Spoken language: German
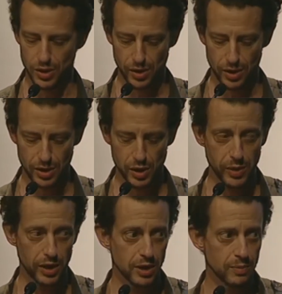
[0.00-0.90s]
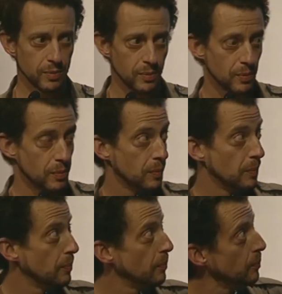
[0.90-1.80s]
ähm, in
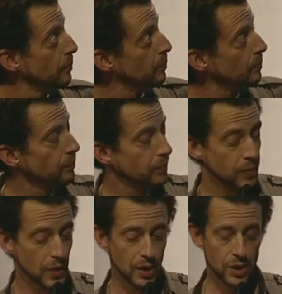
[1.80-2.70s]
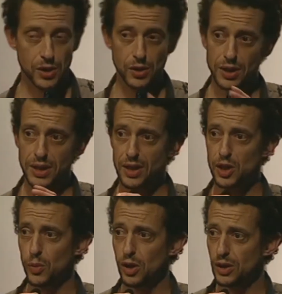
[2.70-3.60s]
Zellulose
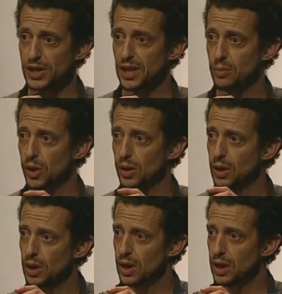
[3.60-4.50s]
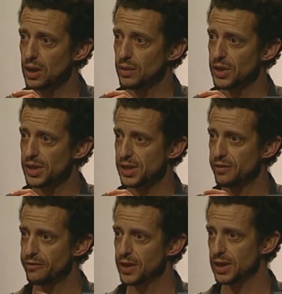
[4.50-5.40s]
und davon lebt der
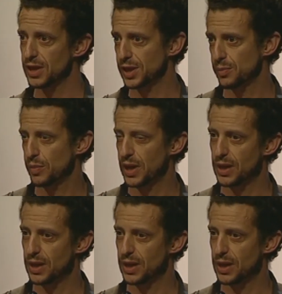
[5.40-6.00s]
Pilz.